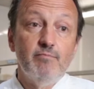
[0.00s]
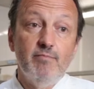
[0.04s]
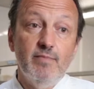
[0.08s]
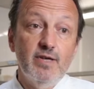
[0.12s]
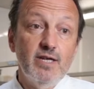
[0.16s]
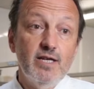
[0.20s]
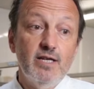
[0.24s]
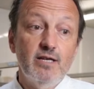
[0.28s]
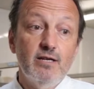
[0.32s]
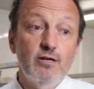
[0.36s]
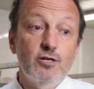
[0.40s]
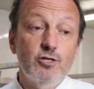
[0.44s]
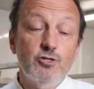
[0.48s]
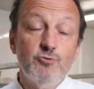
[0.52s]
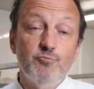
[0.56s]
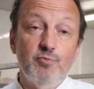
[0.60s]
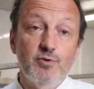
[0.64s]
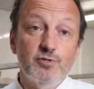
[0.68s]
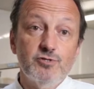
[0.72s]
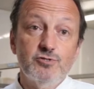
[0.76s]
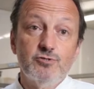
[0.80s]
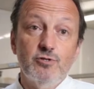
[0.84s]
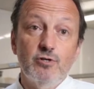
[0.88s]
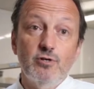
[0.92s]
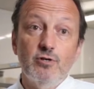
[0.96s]
Mais euh, je
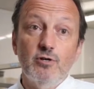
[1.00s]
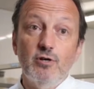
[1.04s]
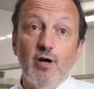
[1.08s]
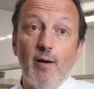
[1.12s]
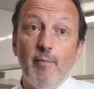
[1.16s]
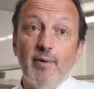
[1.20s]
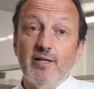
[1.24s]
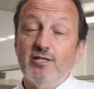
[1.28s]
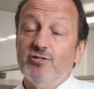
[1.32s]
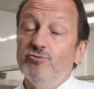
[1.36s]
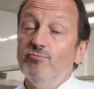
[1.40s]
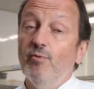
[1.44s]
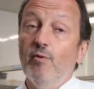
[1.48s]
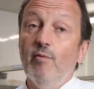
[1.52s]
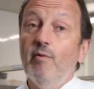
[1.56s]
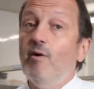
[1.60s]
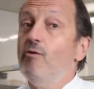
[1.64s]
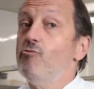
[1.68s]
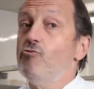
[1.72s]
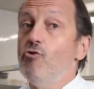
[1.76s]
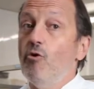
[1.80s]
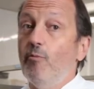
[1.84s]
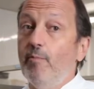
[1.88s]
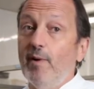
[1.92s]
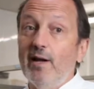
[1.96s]
pense qu'à partir du moment
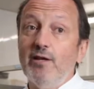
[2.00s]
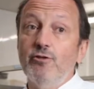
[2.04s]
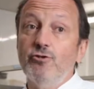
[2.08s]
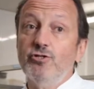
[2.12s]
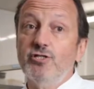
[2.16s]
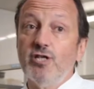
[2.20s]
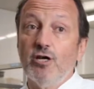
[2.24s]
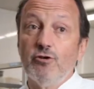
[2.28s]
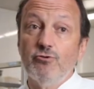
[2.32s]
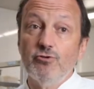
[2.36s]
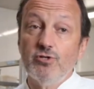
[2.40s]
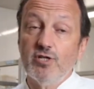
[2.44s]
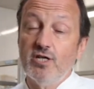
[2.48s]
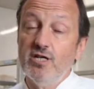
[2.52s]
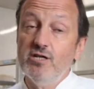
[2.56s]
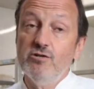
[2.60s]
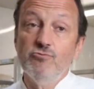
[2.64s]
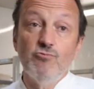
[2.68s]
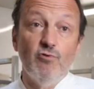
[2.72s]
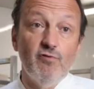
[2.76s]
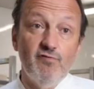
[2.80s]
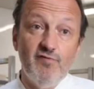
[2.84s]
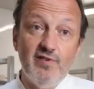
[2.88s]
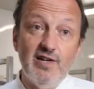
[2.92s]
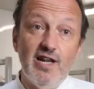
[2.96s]
où on parle de charcuterie,
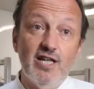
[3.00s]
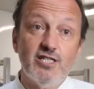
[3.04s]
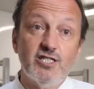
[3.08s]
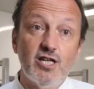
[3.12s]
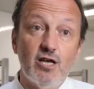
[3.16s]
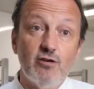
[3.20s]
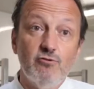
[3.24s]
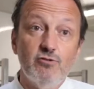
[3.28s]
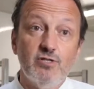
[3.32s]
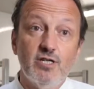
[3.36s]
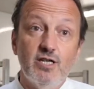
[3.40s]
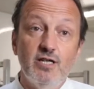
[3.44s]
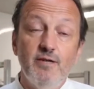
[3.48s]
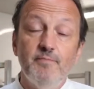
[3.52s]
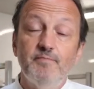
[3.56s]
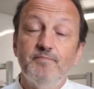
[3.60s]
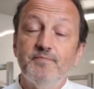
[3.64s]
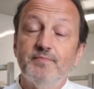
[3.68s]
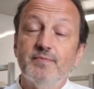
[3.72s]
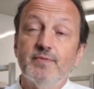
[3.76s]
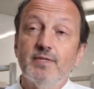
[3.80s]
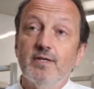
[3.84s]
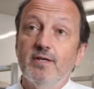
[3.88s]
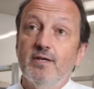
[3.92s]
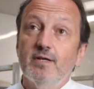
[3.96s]
où on fait de la charcuterie,
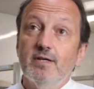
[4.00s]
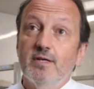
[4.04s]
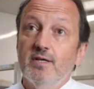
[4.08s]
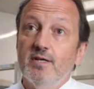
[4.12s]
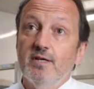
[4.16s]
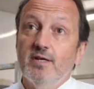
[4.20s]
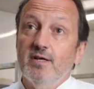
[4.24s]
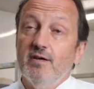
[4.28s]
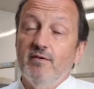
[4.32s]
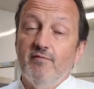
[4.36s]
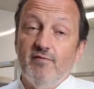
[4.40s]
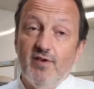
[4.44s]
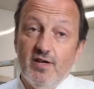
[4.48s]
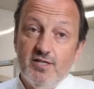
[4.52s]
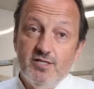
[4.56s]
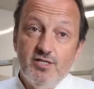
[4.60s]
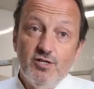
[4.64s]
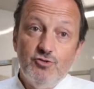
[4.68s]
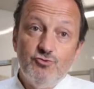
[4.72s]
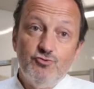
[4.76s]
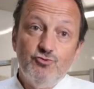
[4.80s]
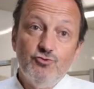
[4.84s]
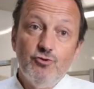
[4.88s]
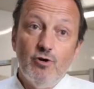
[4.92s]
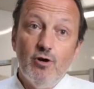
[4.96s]
bah,
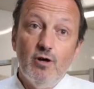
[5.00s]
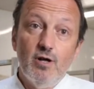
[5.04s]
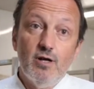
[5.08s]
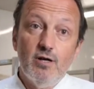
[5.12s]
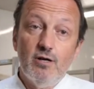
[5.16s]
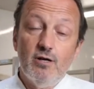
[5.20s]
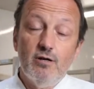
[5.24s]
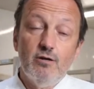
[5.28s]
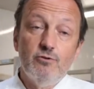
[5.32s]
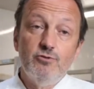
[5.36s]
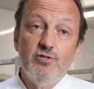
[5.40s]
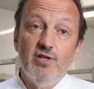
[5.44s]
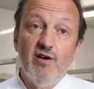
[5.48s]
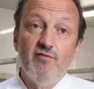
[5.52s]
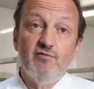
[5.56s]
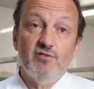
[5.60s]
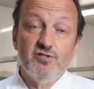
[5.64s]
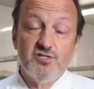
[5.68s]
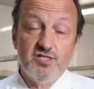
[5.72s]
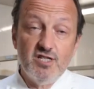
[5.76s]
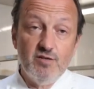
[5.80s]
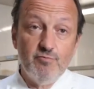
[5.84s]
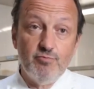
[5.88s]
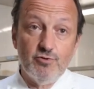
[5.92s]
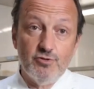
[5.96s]
c'est toujours une
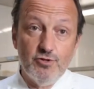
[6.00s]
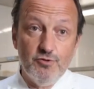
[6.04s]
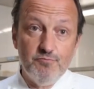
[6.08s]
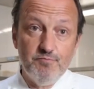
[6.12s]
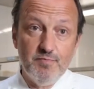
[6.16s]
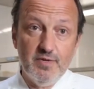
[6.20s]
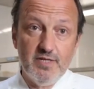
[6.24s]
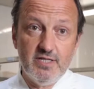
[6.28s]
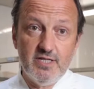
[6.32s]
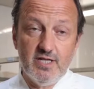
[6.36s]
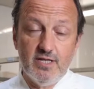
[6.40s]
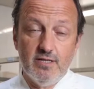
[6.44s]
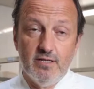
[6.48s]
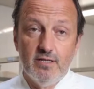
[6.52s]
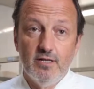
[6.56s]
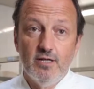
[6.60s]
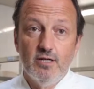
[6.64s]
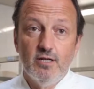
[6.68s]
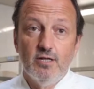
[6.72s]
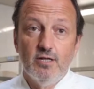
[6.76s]
avancée pour notre métier.